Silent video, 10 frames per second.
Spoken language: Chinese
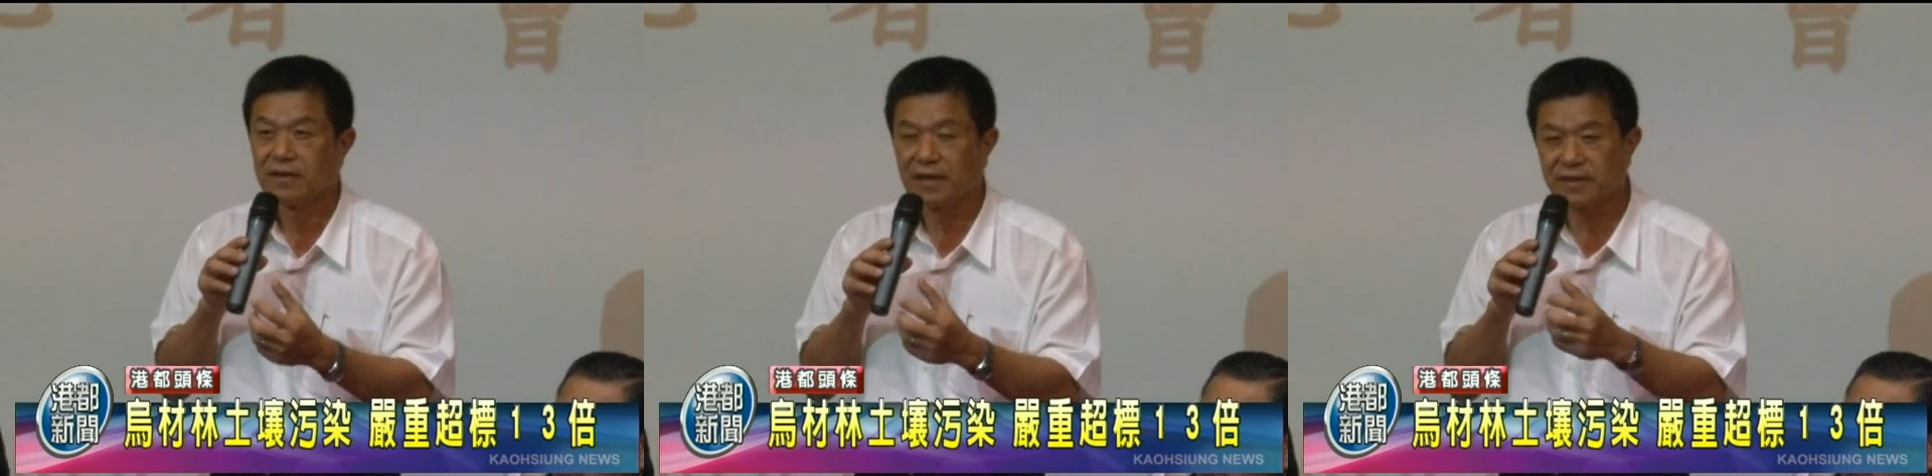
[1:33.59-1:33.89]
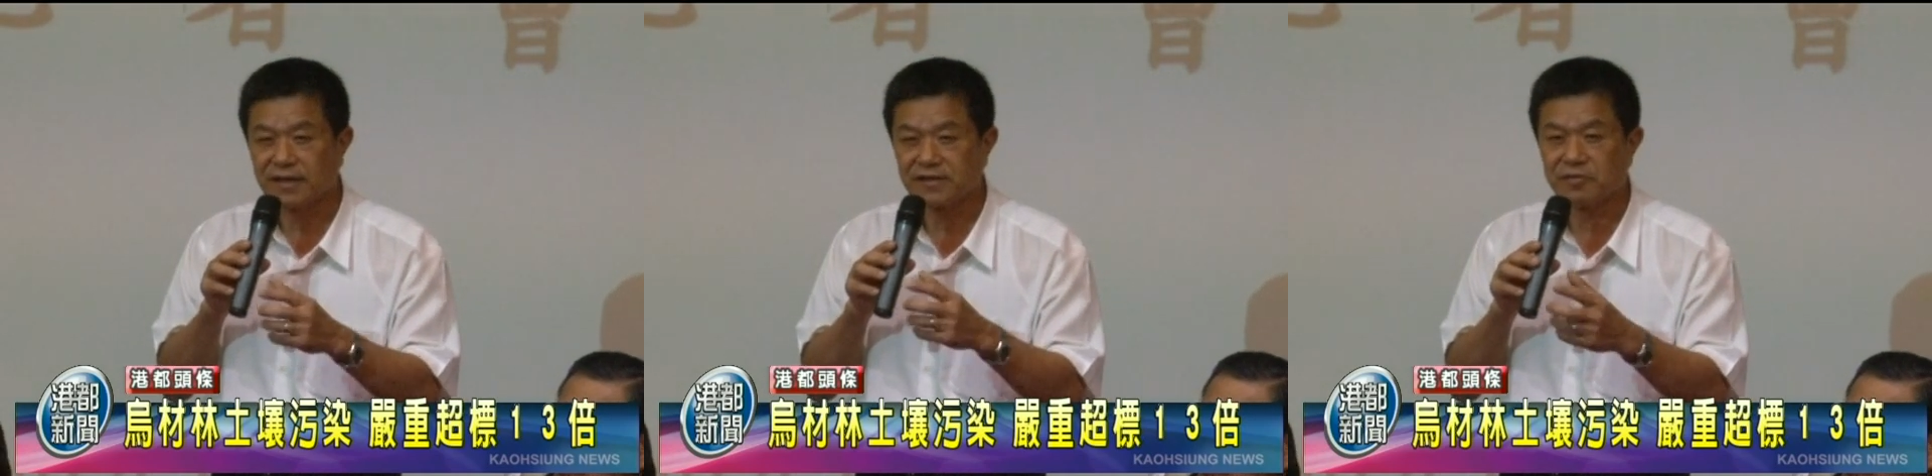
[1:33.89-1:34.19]
一
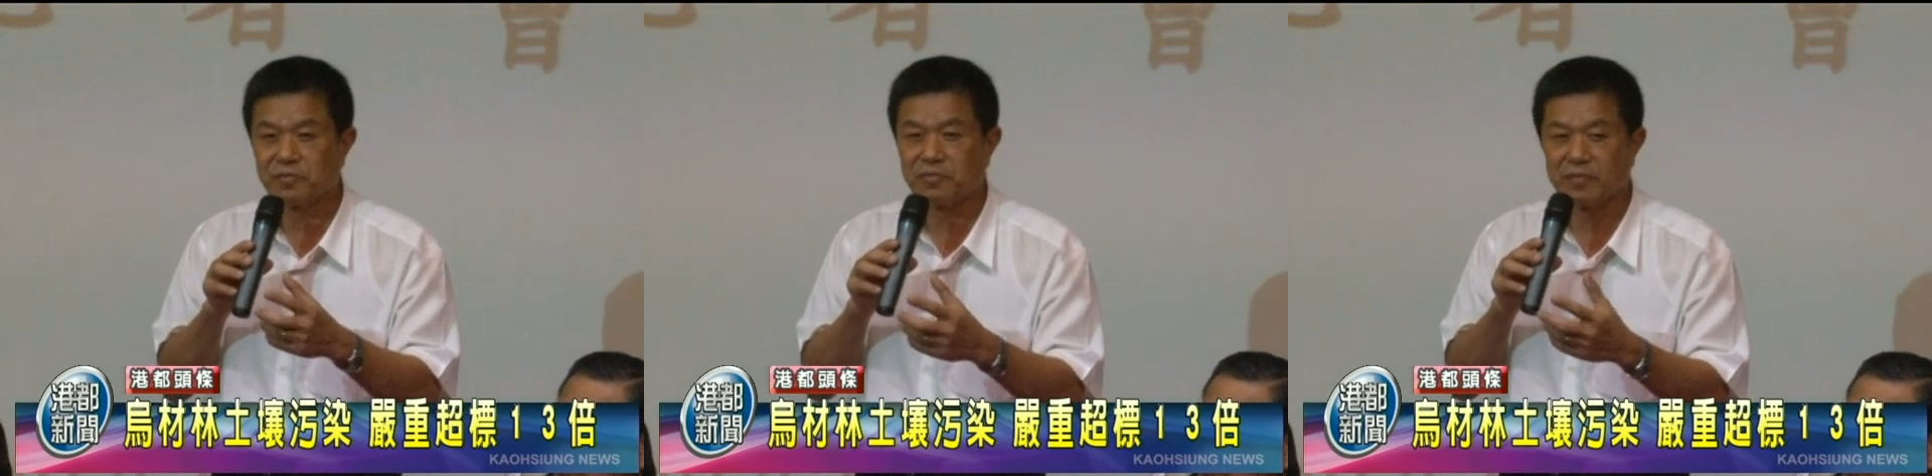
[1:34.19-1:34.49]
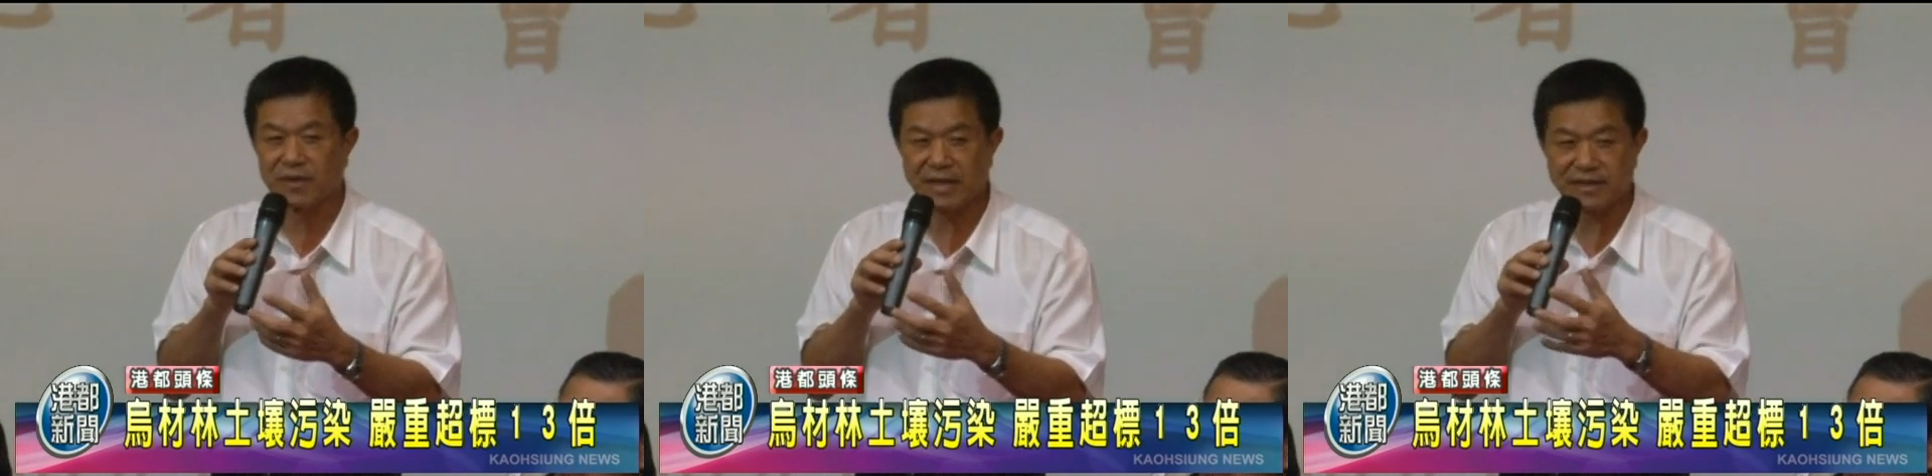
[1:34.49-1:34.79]
定是
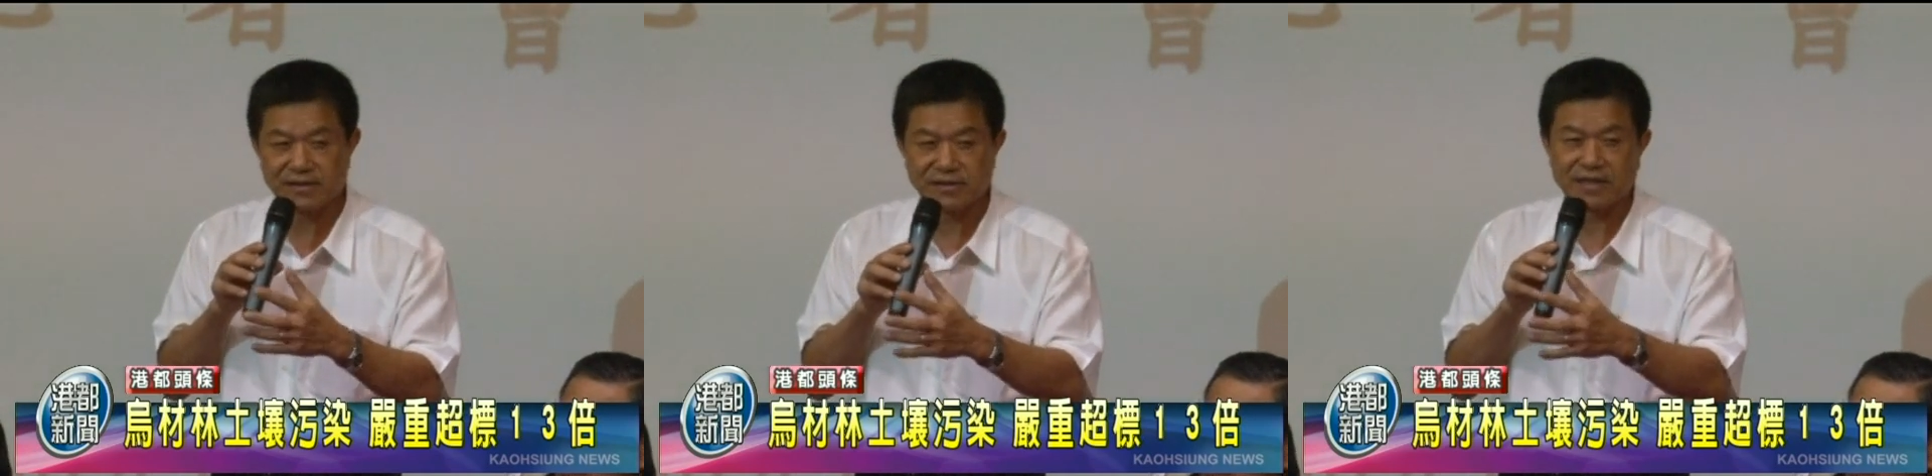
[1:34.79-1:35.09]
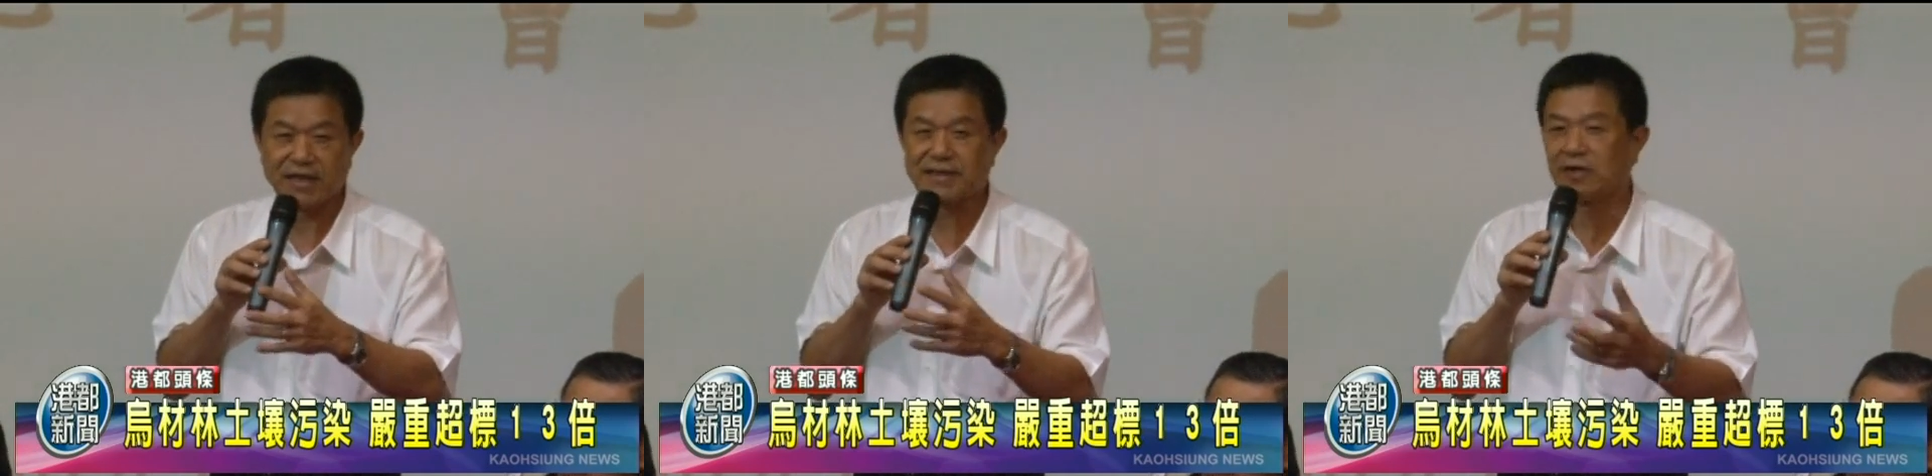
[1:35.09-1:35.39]
一定是
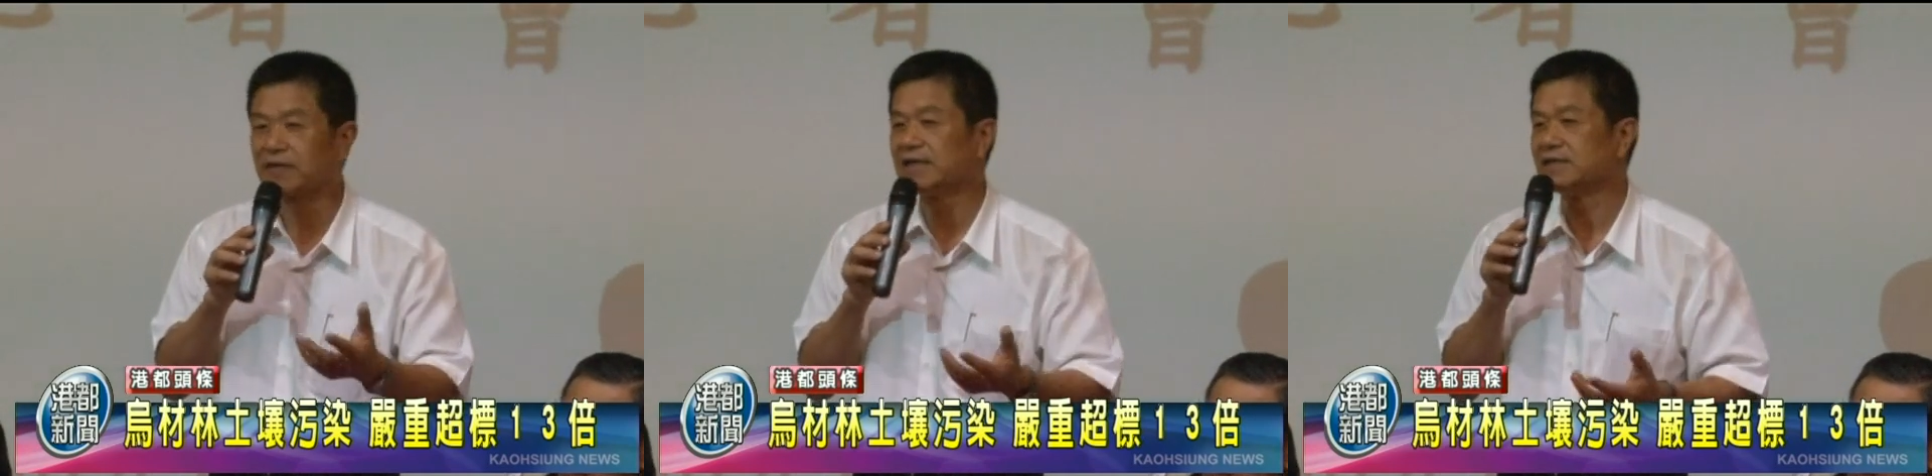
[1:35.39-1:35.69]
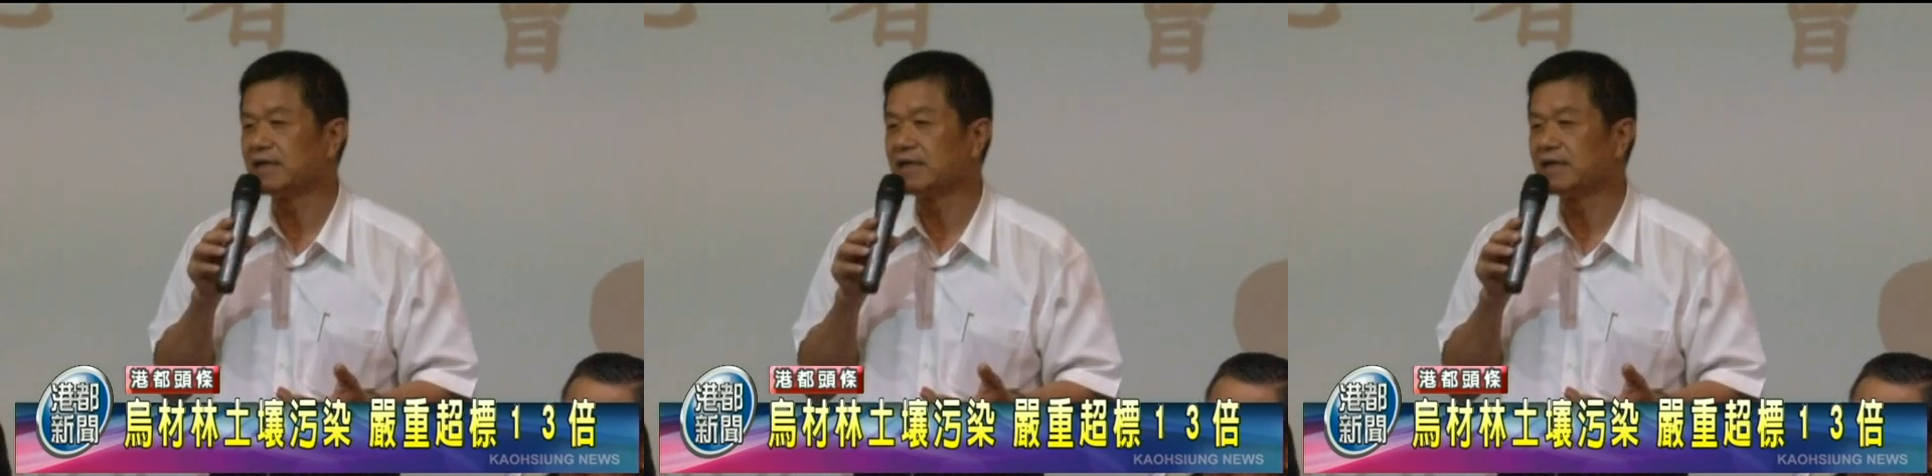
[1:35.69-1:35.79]
起来偷台是